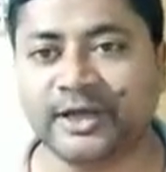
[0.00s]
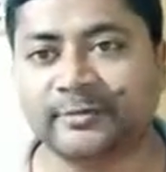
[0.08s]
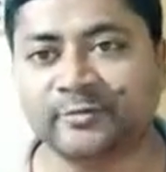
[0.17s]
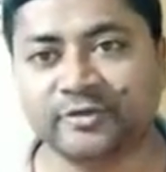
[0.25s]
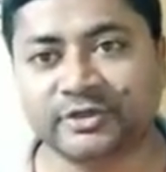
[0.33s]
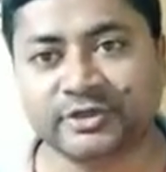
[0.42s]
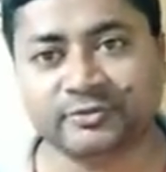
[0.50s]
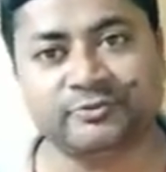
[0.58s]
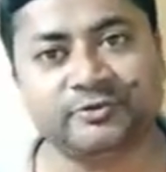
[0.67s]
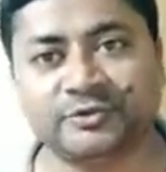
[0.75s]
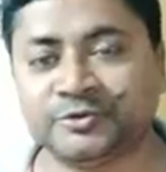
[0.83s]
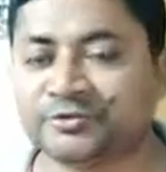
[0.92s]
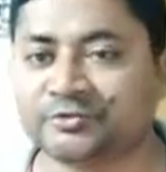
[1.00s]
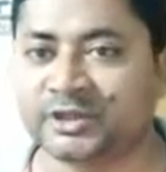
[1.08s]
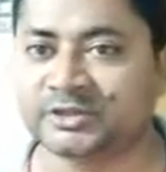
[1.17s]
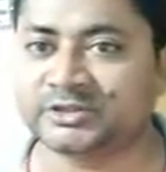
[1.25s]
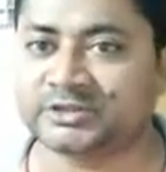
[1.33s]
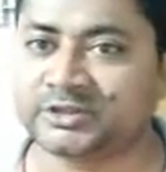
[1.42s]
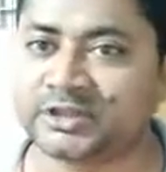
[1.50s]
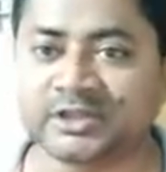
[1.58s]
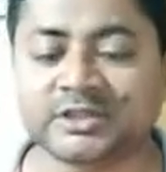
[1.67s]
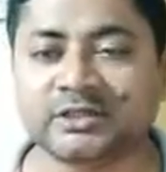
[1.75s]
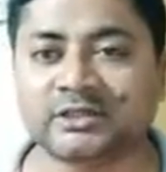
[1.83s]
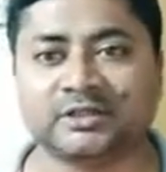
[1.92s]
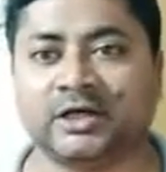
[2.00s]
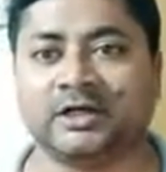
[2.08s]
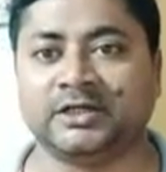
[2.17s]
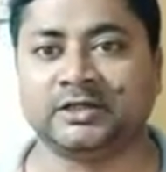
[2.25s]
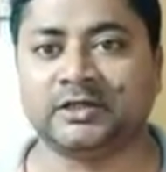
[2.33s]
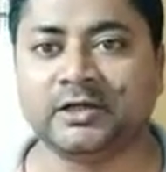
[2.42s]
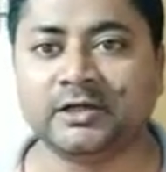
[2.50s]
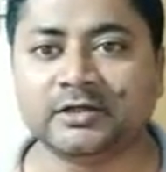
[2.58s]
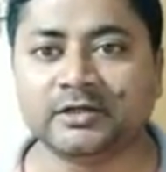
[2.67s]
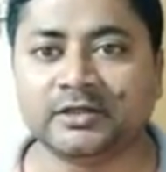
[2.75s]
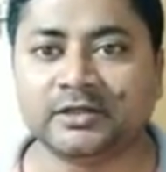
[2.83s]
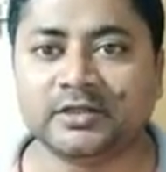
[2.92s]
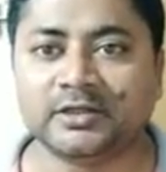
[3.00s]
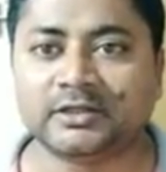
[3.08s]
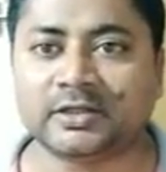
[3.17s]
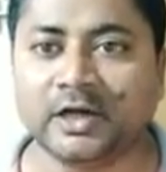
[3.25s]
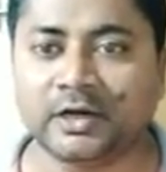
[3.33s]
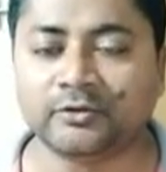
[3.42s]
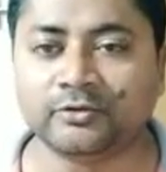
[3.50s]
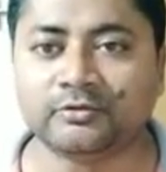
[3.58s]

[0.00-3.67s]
এমন কেউ জড়িত আছে কিনা থাকেন না কারণ